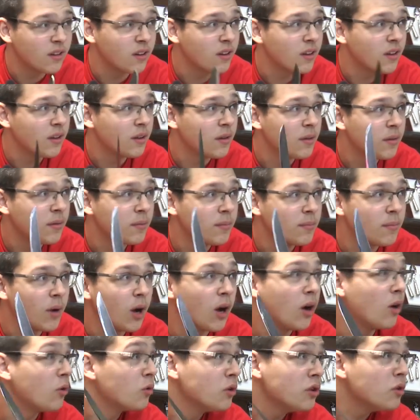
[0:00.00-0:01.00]
donc on a juste à
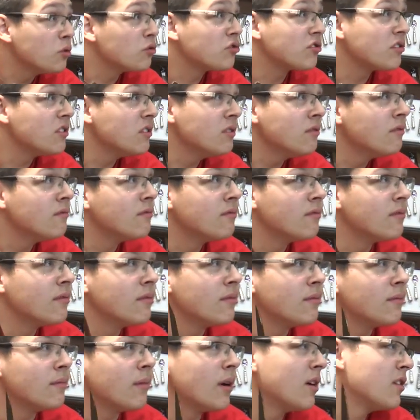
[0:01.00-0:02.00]
faire comme ça et il est
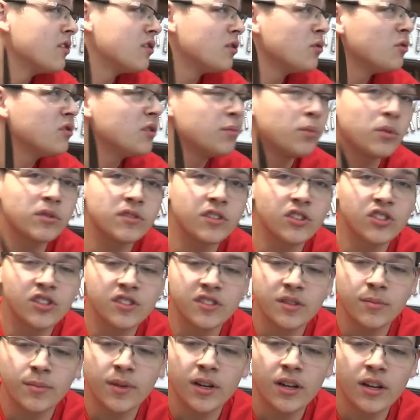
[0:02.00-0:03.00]
ouvert. Ça, c'est un bon couteau.
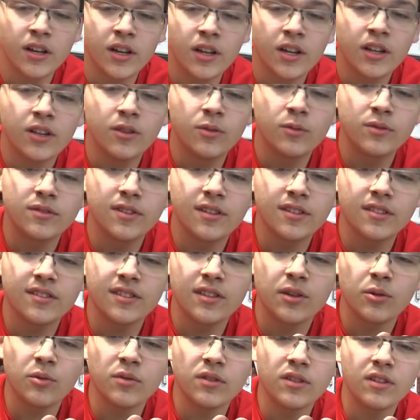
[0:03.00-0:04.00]
Donc ça,
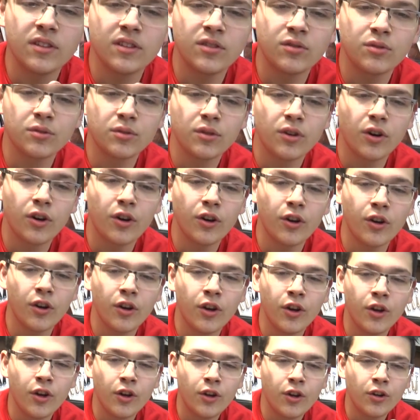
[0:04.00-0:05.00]
c'est on est sur... Euh,
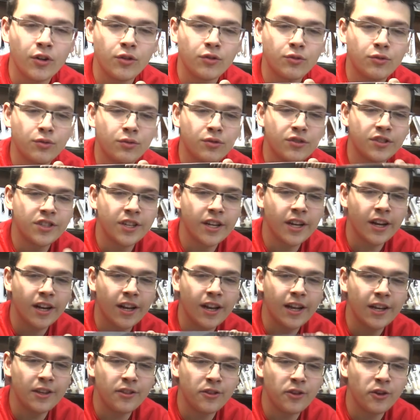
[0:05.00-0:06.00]
du
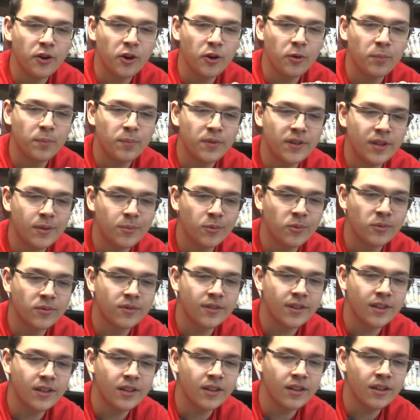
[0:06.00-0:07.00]
liner
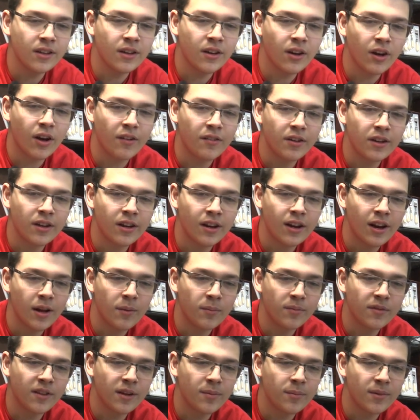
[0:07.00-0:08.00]
monté avec
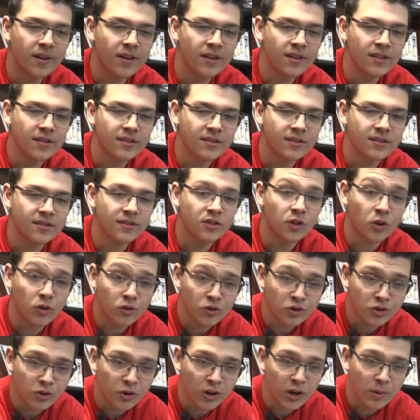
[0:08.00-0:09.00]
lame d'amas,
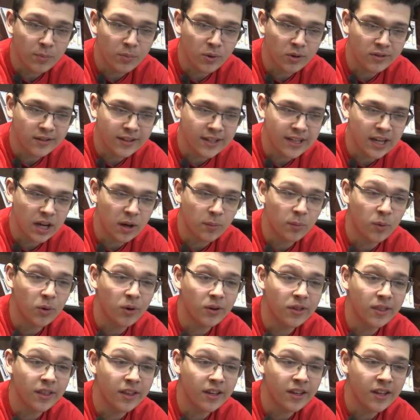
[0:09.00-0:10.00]
tranchant rapporté
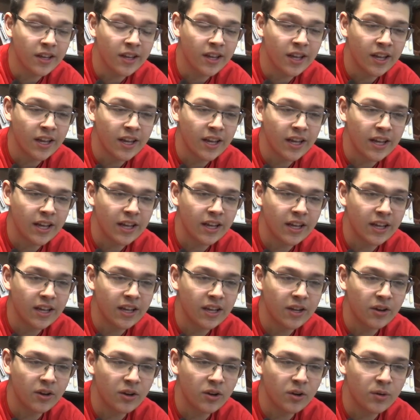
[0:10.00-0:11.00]
carbone
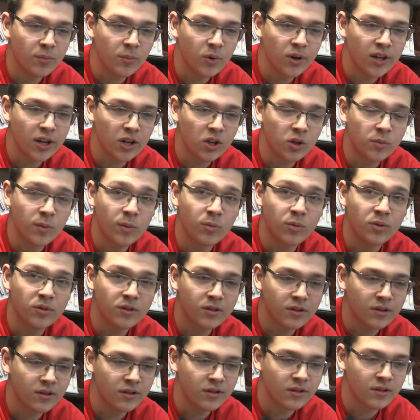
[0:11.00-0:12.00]
et euh, molaire de
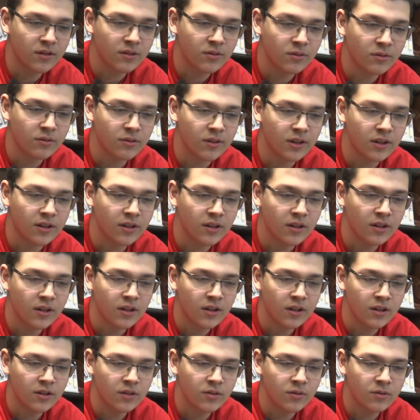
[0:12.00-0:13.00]
mammouth. Donc voilà.
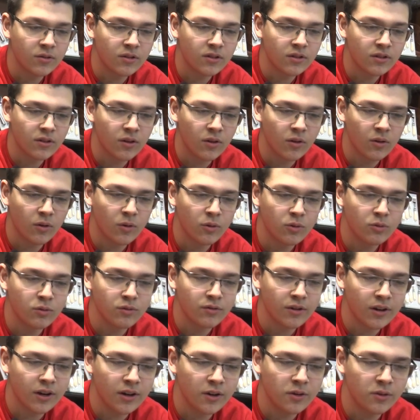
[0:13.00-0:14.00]
Donc on
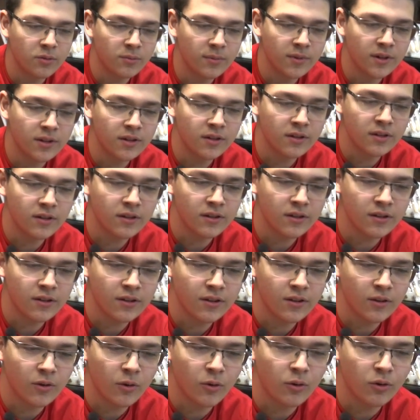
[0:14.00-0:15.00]
l'ouvre à une main,
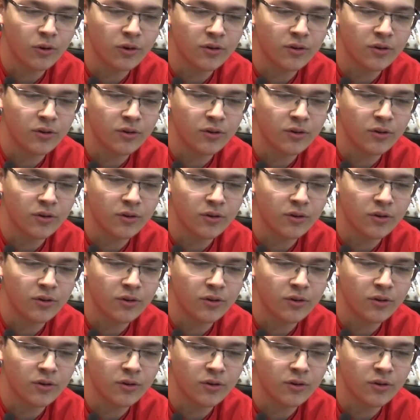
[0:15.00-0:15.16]
on le